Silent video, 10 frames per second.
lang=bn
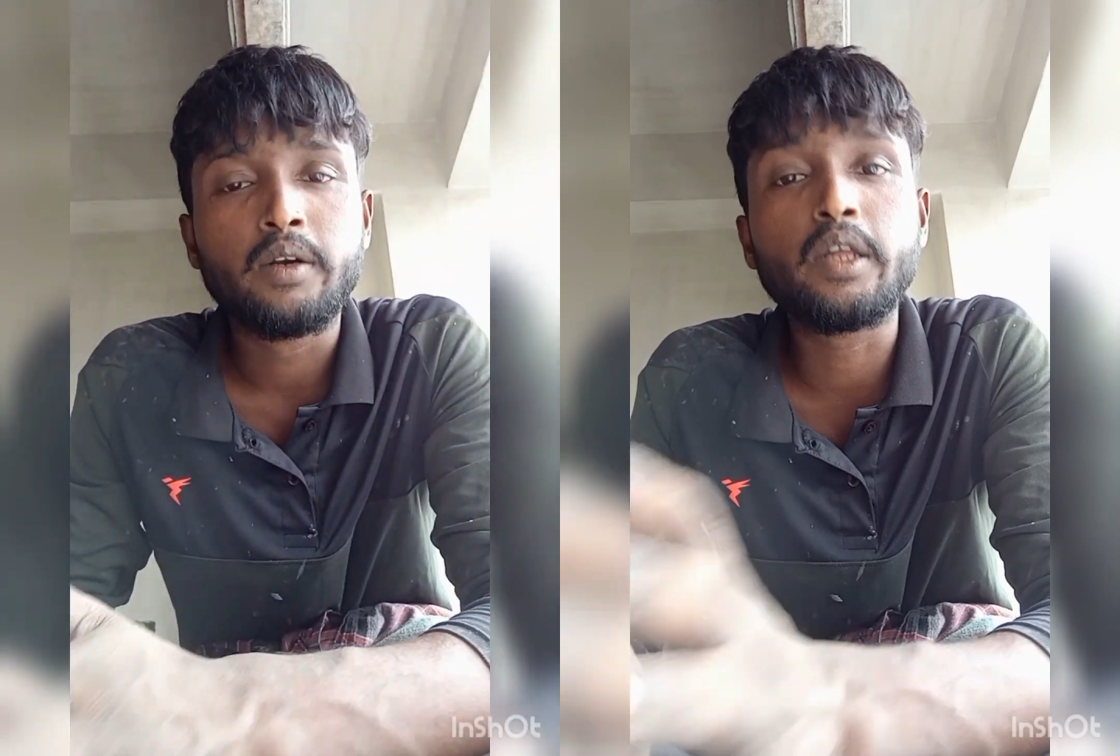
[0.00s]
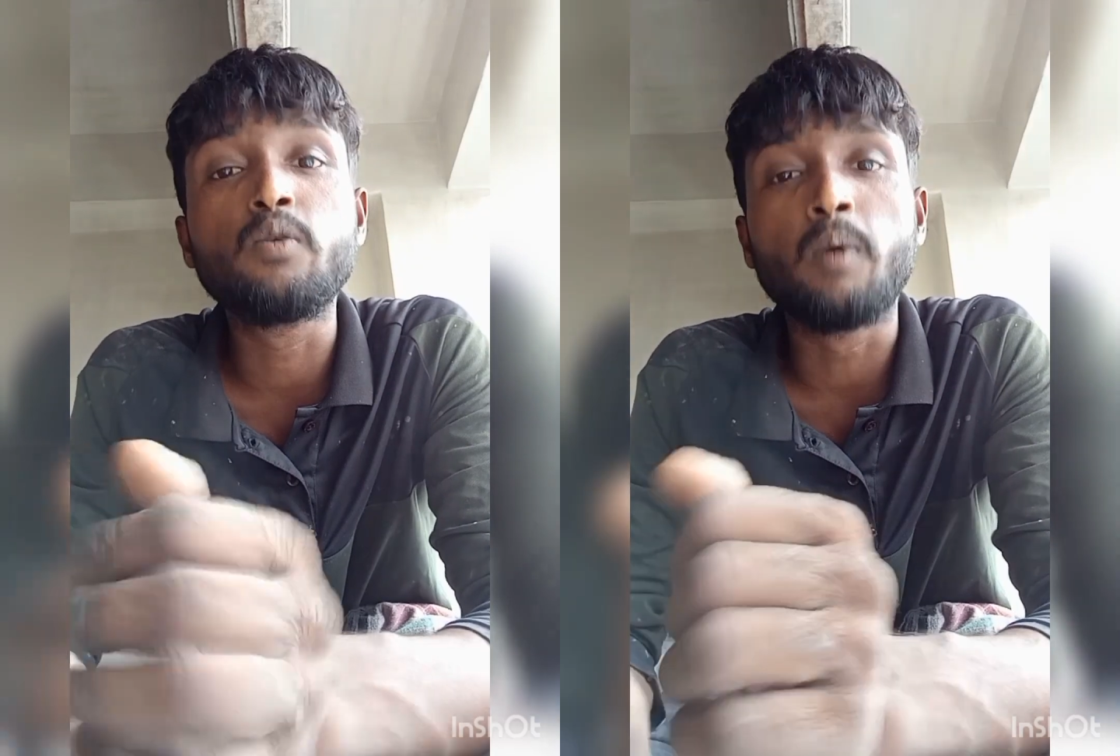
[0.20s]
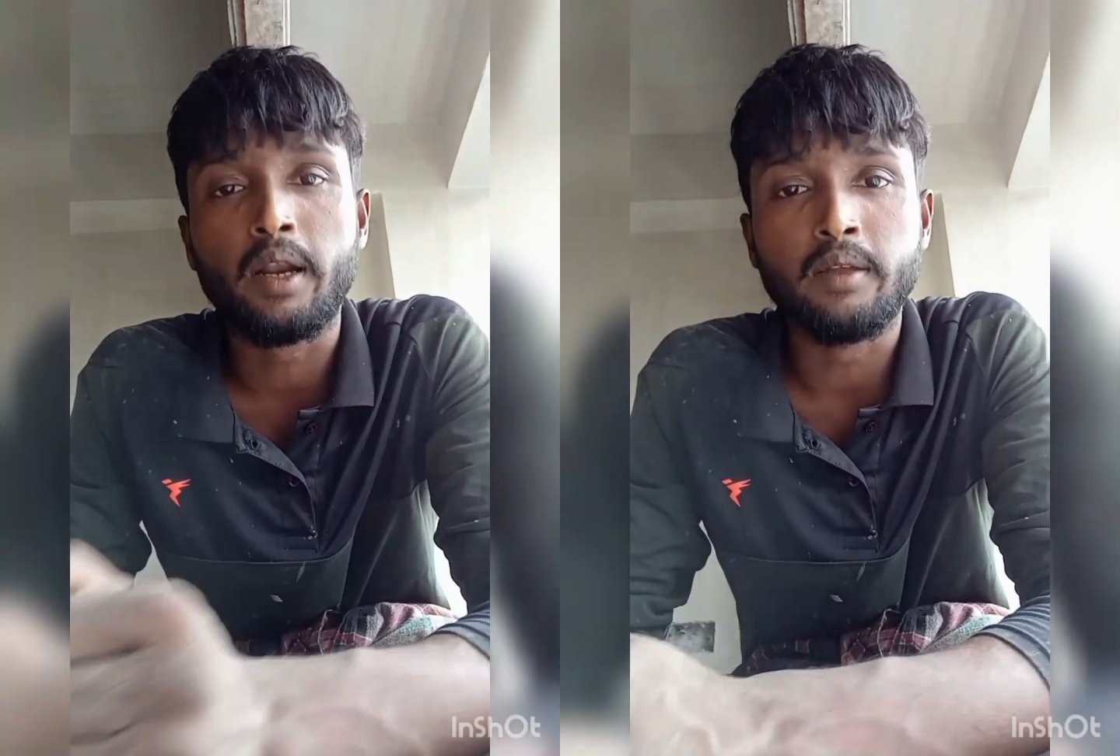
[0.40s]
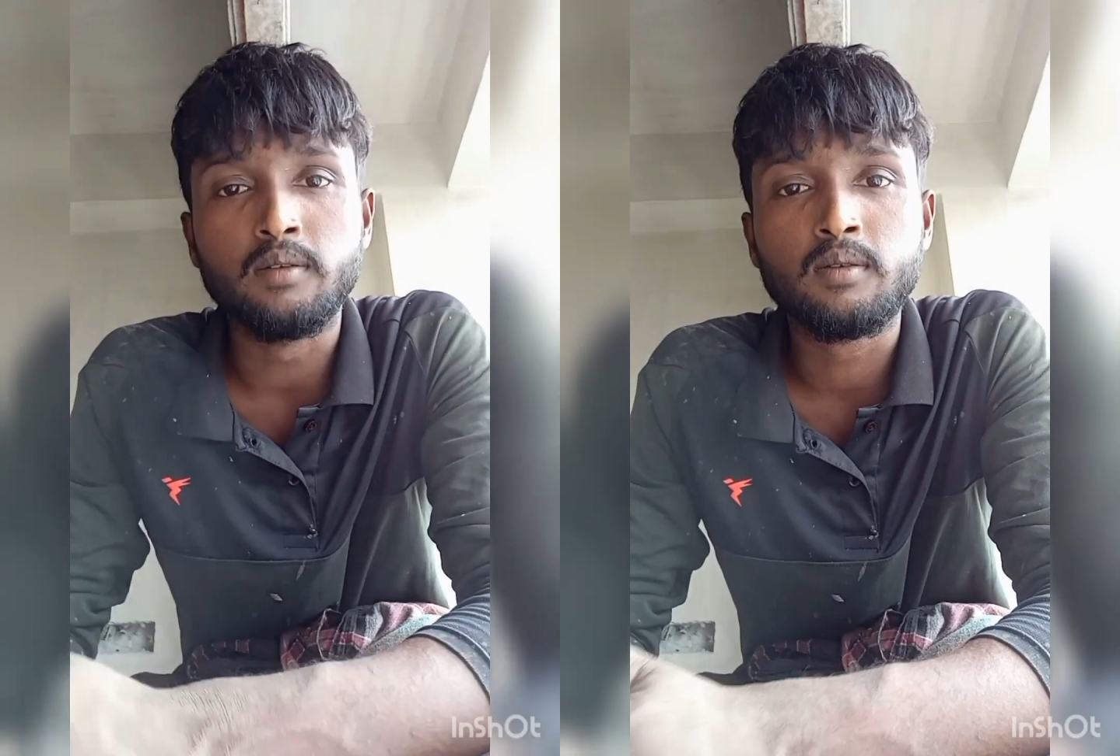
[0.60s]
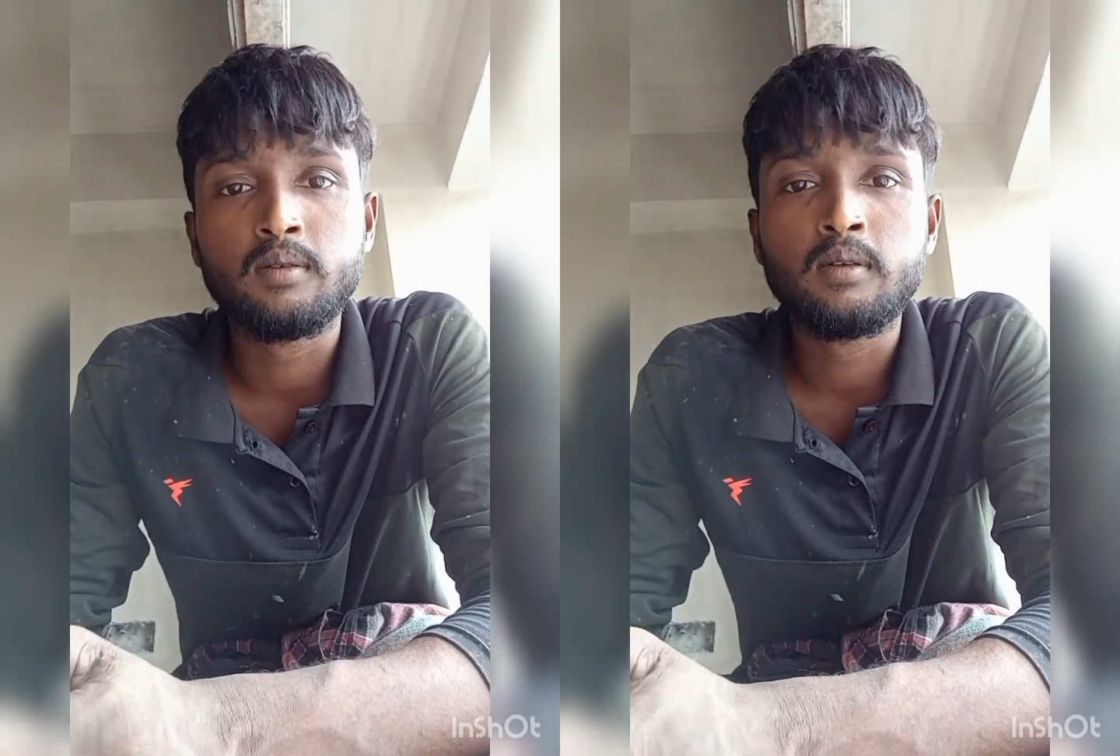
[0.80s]
টিউমারে
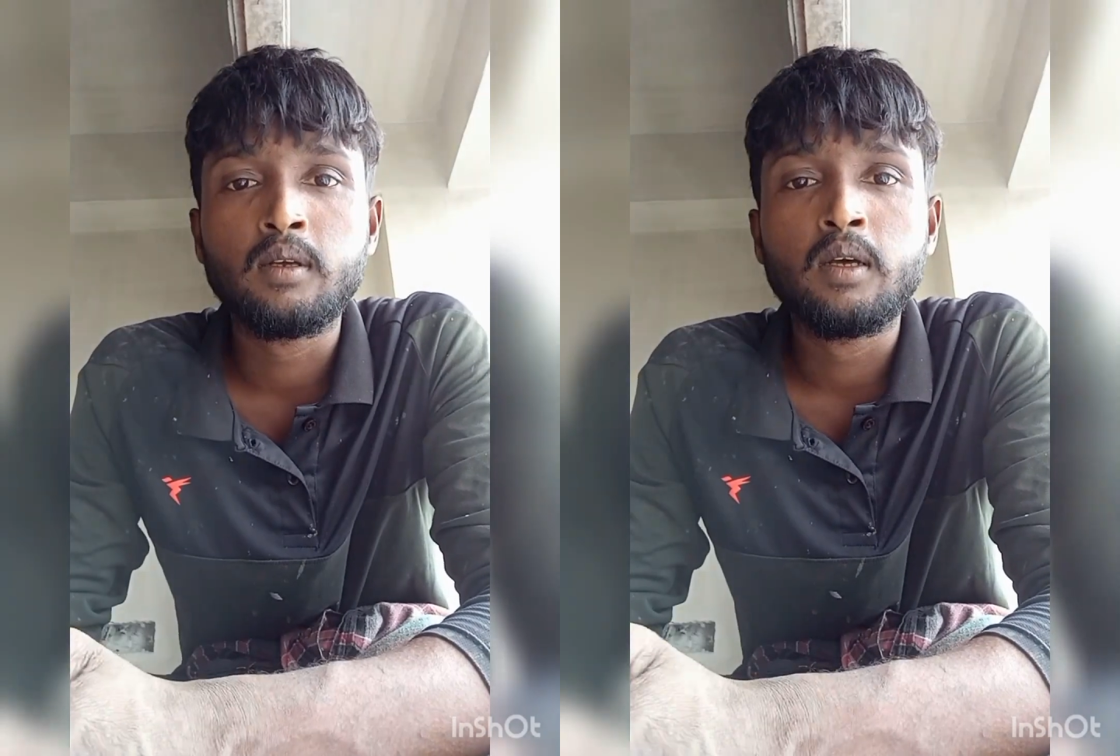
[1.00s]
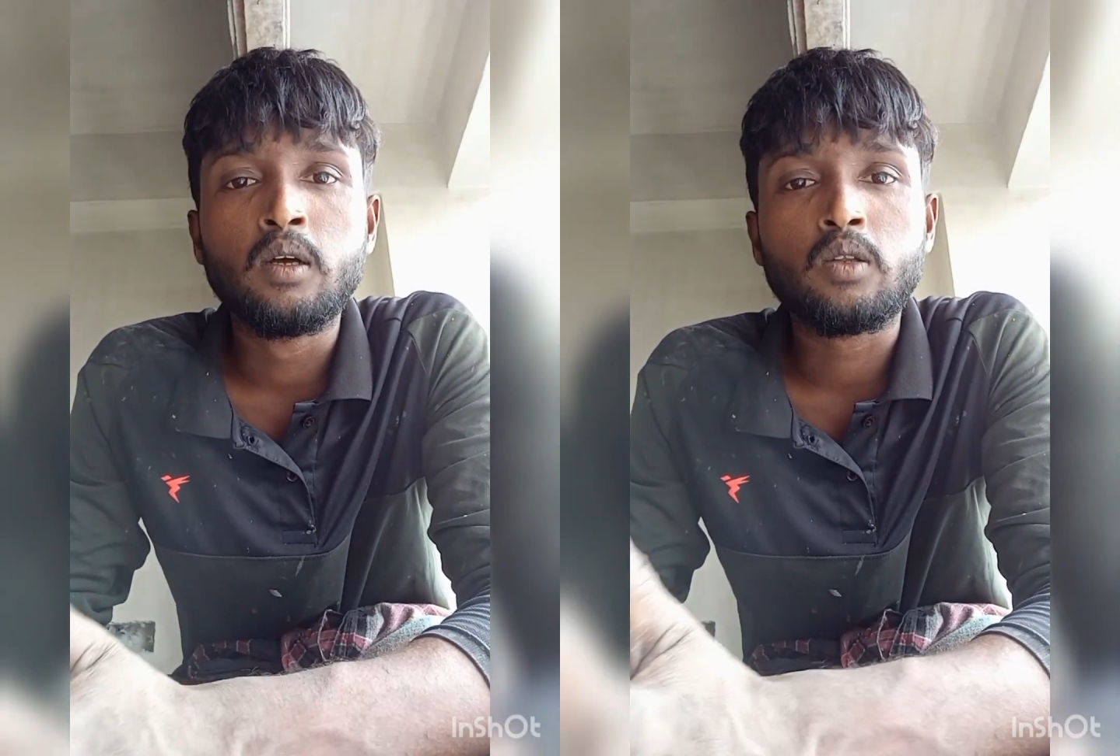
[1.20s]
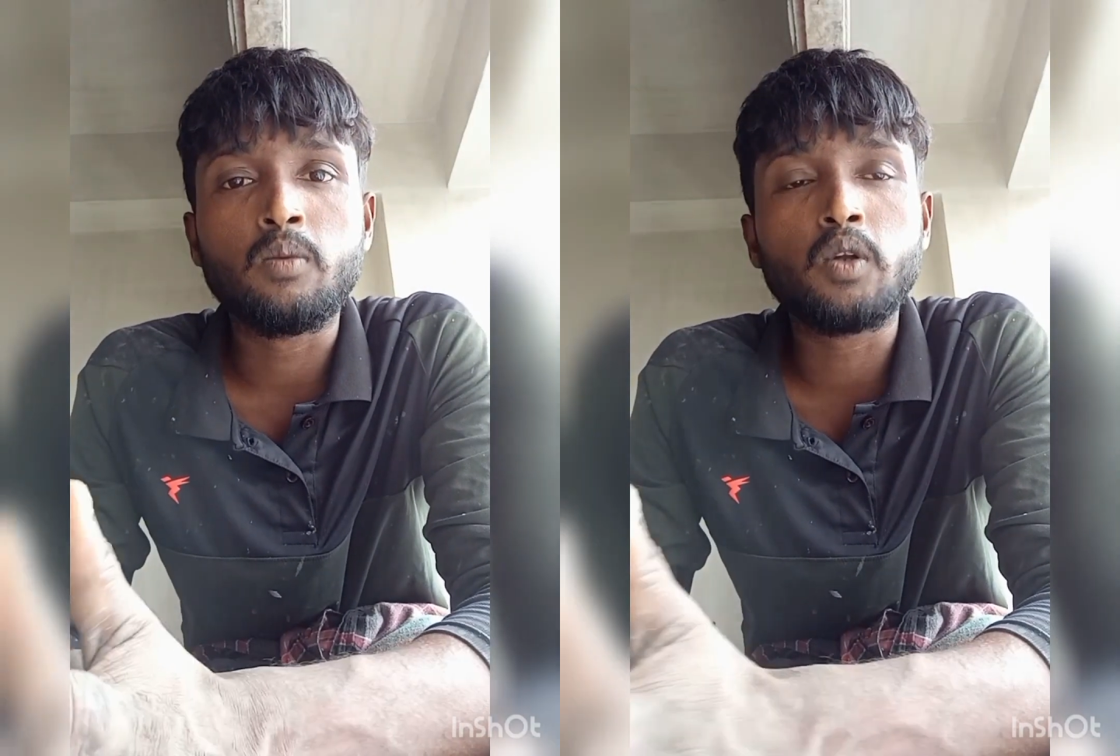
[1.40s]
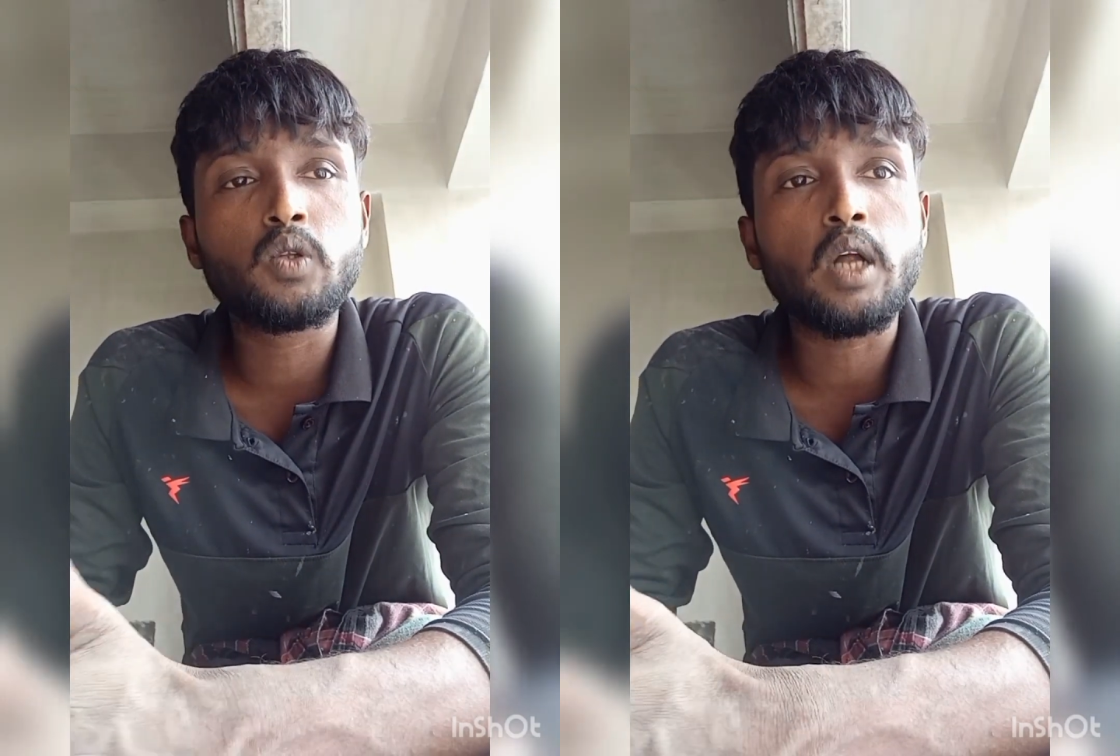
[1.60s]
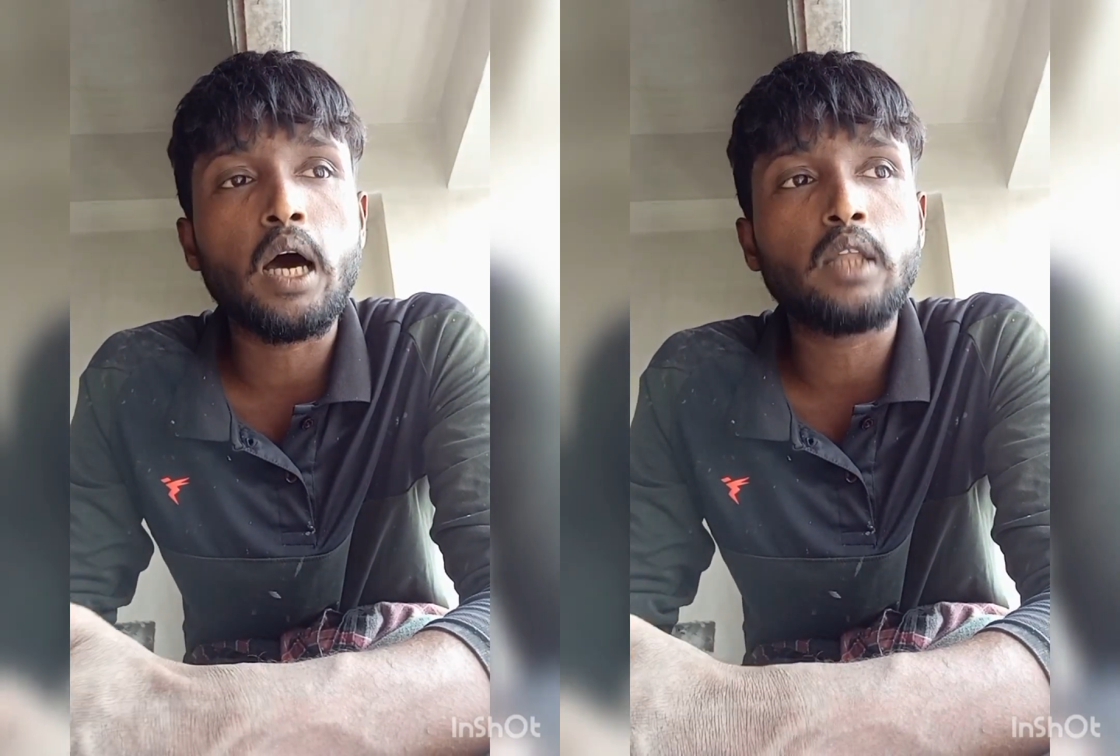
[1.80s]
তো
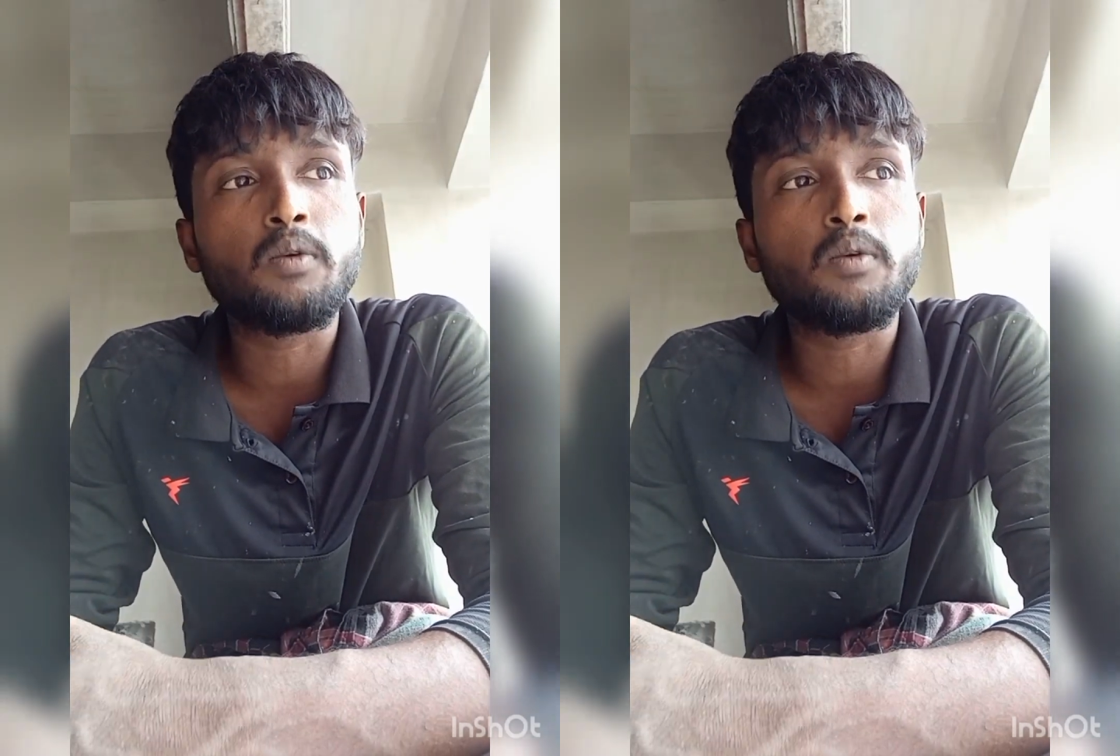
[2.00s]
বন্ধুরা